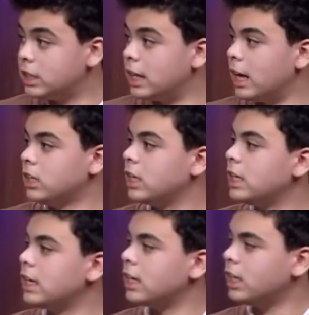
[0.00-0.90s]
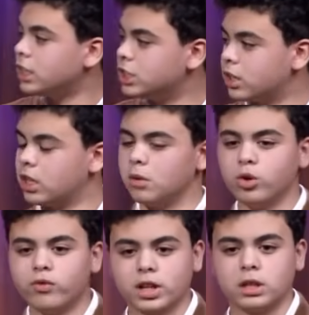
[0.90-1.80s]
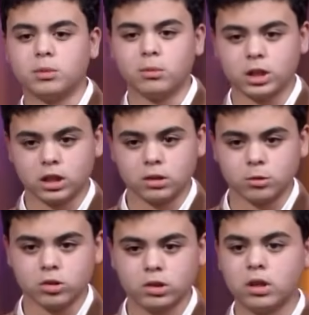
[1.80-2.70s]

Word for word: اللي عندي هي ان احنا شركه منفرده بتعمل الكلام دوت